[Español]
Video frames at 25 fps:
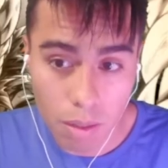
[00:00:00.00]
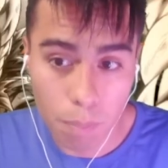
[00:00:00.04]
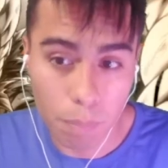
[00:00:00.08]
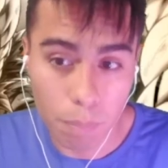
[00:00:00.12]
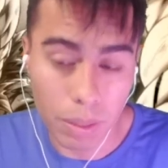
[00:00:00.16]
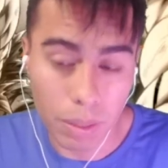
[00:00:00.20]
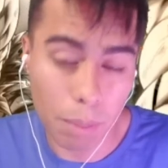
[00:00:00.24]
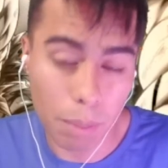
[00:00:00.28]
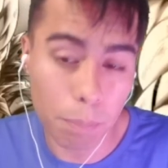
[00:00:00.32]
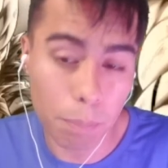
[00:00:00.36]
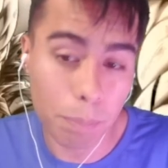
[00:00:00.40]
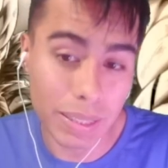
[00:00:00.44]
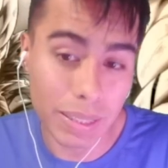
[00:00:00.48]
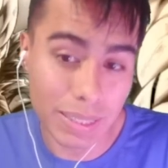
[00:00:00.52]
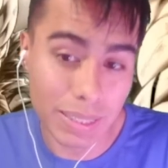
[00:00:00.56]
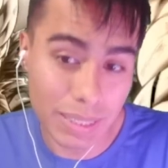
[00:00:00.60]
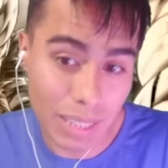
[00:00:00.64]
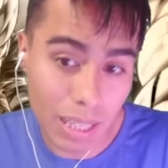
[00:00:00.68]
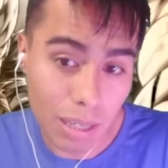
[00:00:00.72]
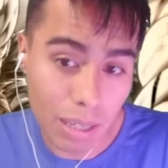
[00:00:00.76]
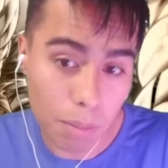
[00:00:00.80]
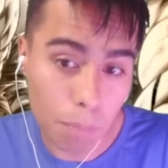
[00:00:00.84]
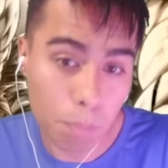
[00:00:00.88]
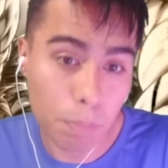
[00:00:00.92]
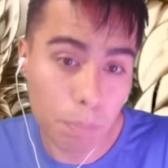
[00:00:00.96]
para
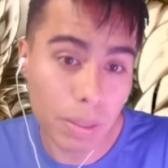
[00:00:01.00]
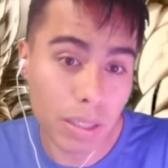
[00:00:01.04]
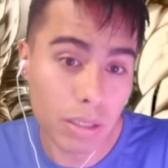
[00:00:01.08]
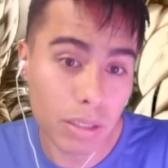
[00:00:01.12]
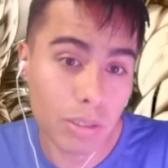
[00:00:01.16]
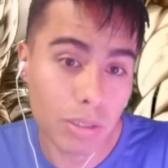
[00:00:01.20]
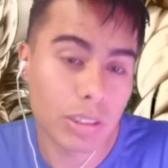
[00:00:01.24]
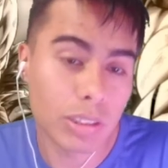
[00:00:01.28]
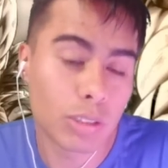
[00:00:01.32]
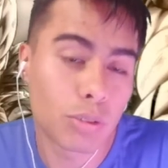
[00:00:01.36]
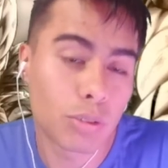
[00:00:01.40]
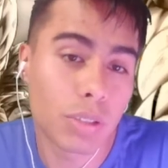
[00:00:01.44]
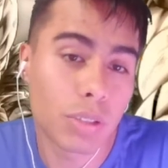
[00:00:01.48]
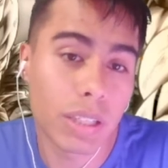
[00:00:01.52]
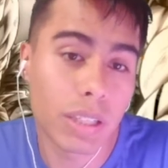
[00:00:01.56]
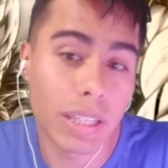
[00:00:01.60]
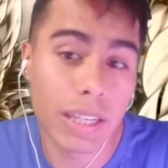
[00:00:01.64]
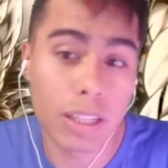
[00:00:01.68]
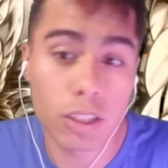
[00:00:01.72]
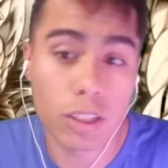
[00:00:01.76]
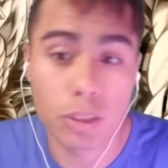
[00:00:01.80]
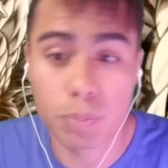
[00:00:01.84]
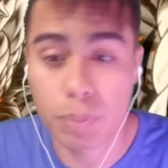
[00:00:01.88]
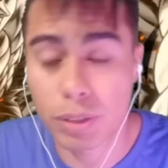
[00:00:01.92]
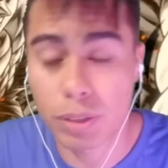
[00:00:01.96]
empezar, pero si tú
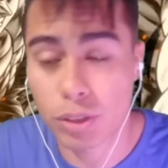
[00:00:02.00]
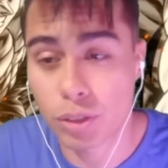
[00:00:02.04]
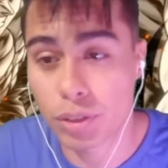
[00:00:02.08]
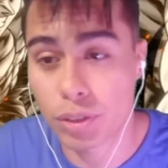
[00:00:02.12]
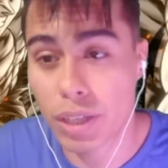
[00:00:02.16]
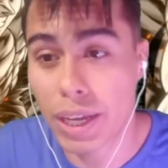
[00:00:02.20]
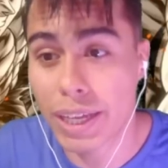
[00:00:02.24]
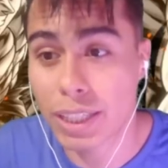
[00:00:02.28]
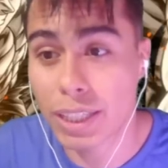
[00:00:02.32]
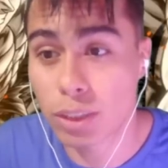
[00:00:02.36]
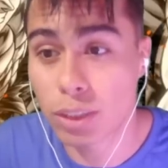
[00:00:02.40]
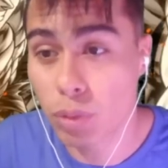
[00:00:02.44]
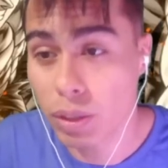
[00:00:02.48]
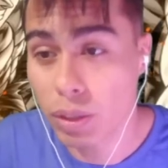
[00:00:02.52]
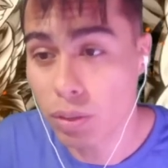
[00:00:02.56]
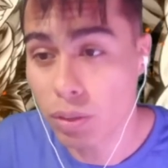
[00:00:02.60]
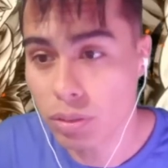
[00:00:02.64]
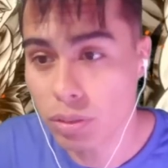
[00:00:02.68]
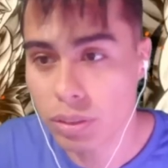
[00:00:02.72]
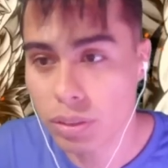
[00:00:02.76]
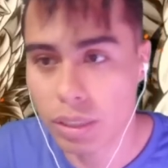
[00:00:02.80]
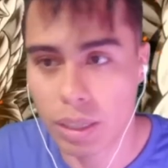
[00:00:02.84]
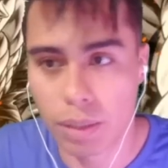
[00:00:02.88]
quieres los personajes nuevos,